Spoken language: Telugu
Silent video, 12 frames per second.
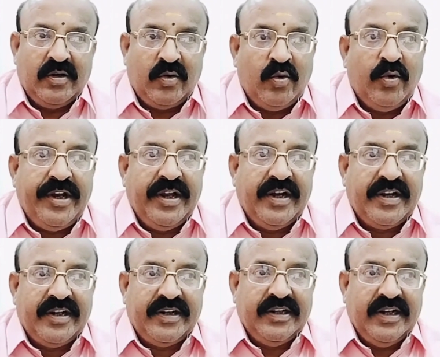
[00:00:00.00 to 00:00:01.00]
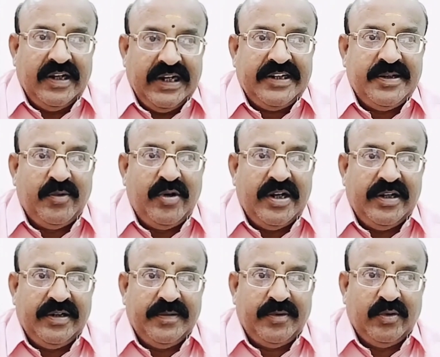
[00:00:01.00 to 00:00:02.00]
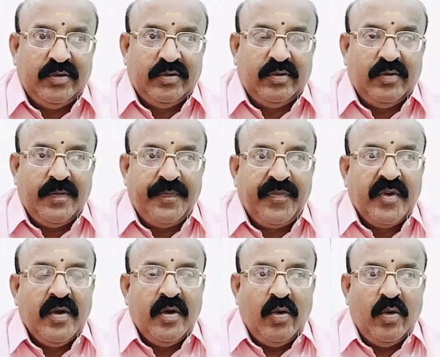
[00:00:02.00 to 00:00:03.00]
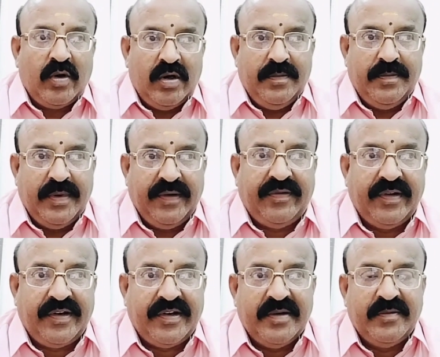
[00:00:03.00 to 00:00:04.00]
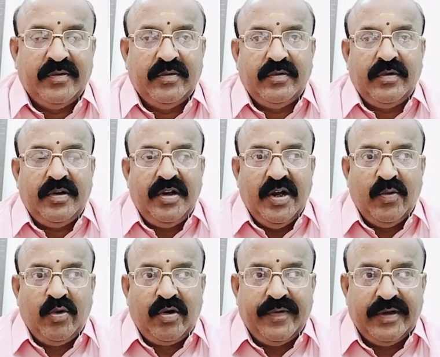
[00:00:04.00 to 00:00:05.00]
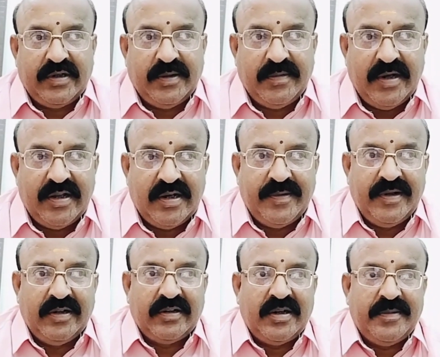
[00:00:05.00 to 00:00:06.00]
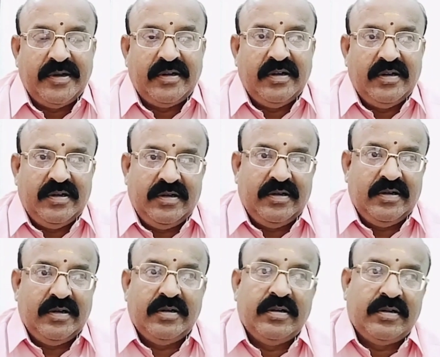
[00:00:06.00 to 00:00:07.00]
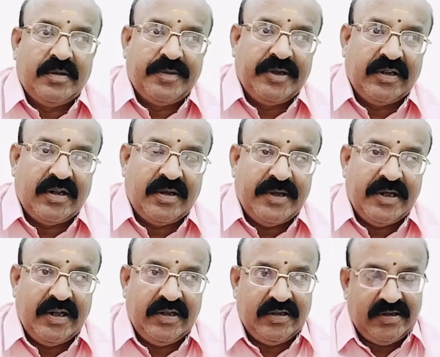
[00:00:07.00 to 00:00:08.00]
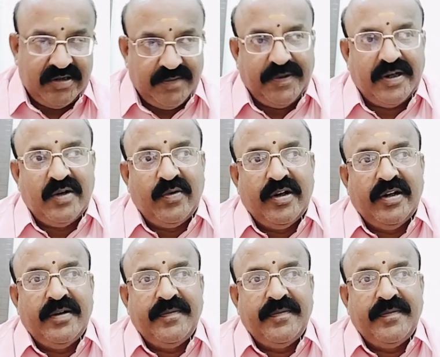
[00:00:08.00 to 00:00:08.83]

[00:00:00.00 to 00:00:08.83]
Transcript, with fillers: గురి అంటారు కదా లక్ష్యం ఉండాలి ఇప్పుడు ఒక బస్సు ఎక్కాము ఏ ఊరికి వెళ్తున్నాం హైదరాబాద్ వెళ్తున్నామా తిరుపతి వెళ్తున్నామా అనేది చెప్పగలిగి ఉండాలి